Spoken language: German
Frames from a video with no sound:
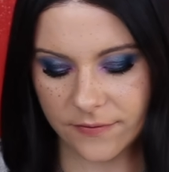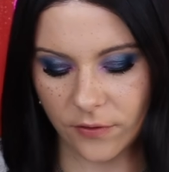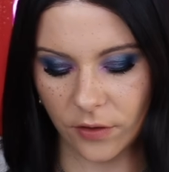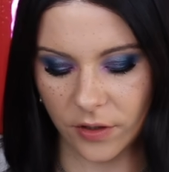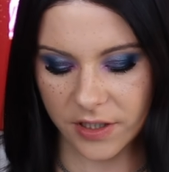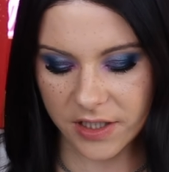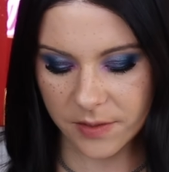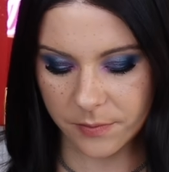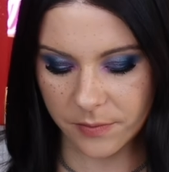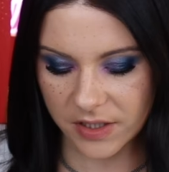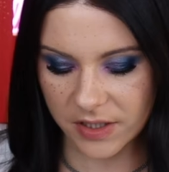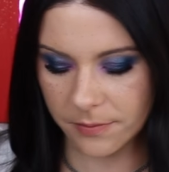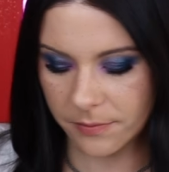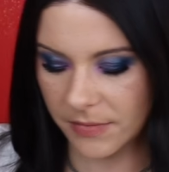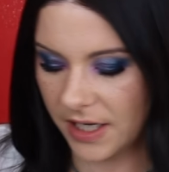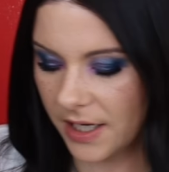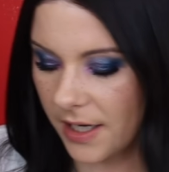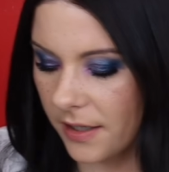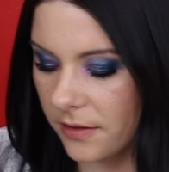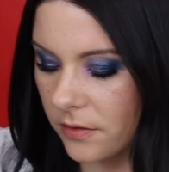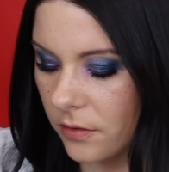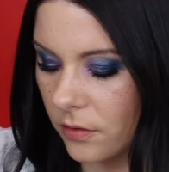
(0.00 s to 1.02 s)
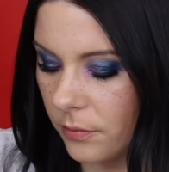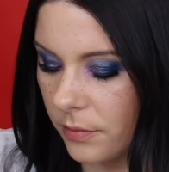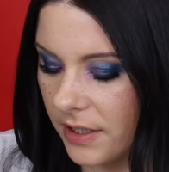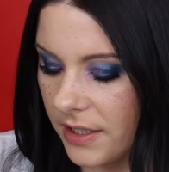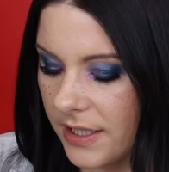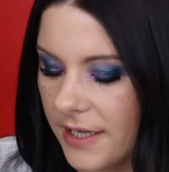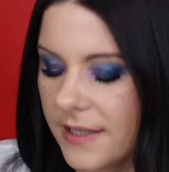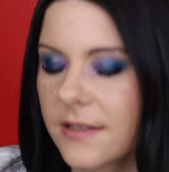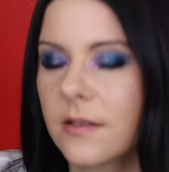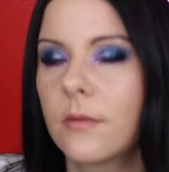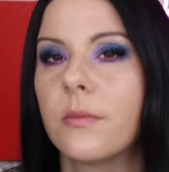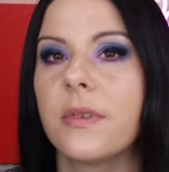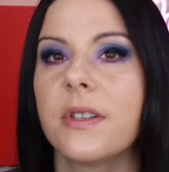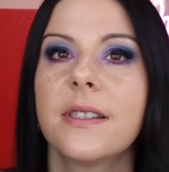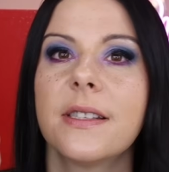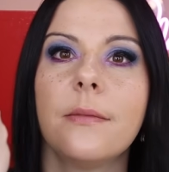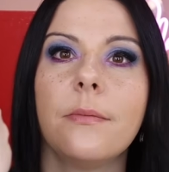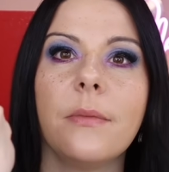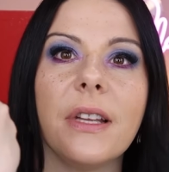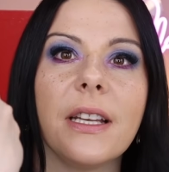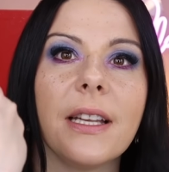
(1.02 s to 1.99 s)
Freue ich mich mega drüber. Der ist so ein
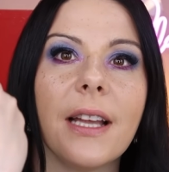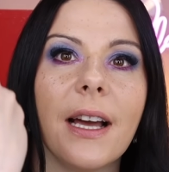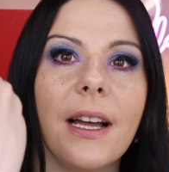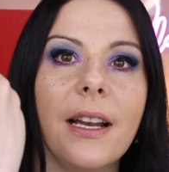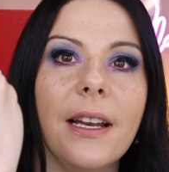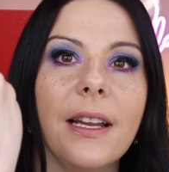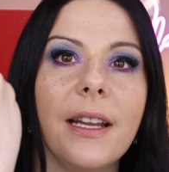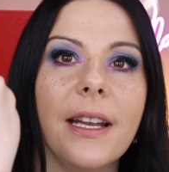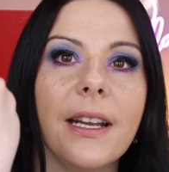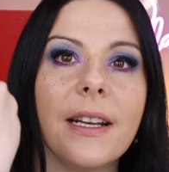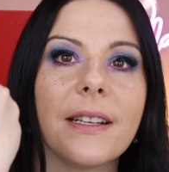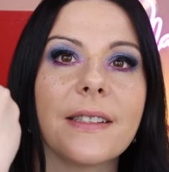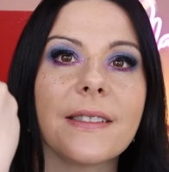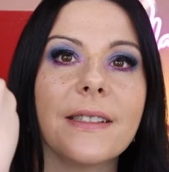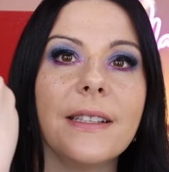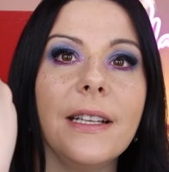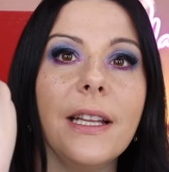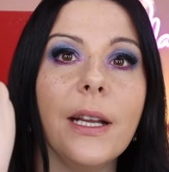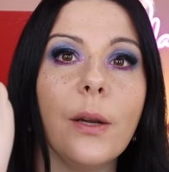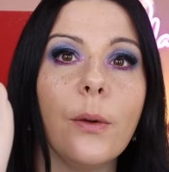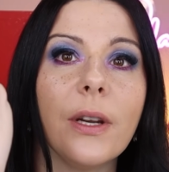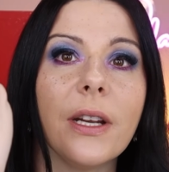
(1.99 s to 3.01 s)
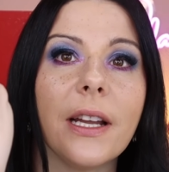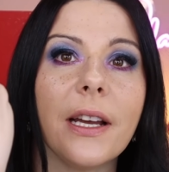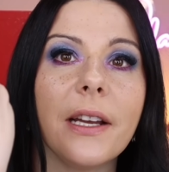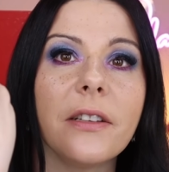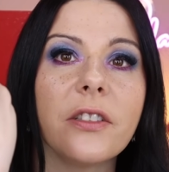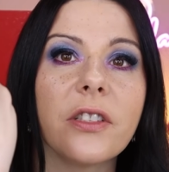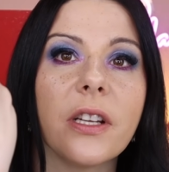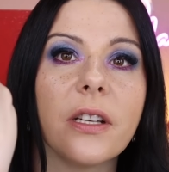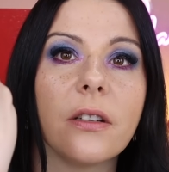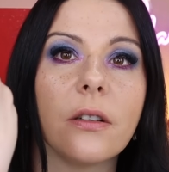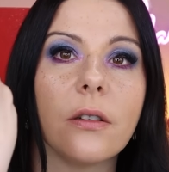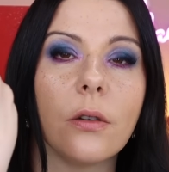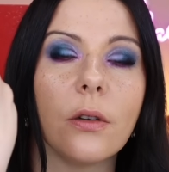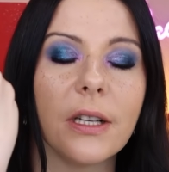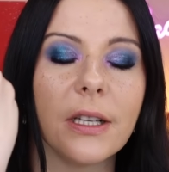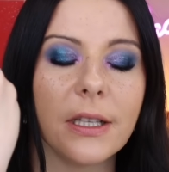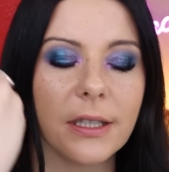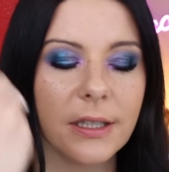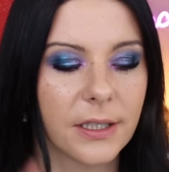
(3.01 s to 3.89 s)
bisschen metallic. Das ist ein Liquid Eyeshadow.